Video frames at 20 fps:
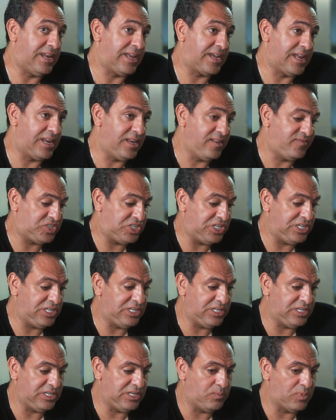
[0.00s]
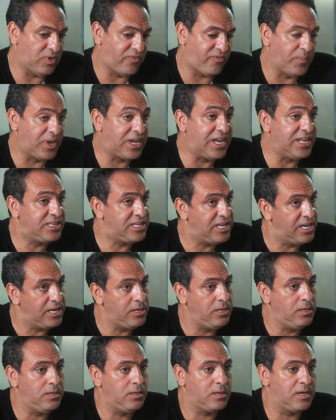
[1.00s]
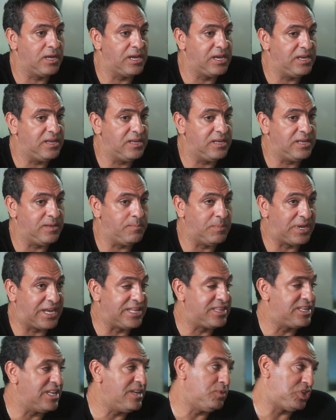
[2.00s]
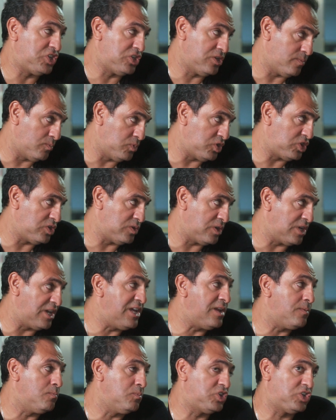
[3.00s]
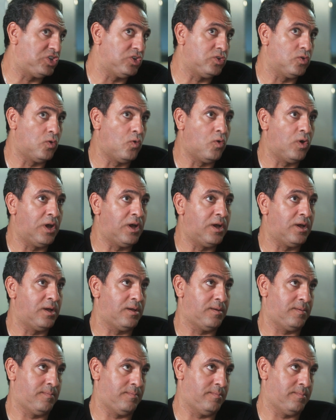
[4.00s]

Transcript: انا كان نفسي يبقى في مكان تاني كان مكان تاني مش مش غير مش ان هو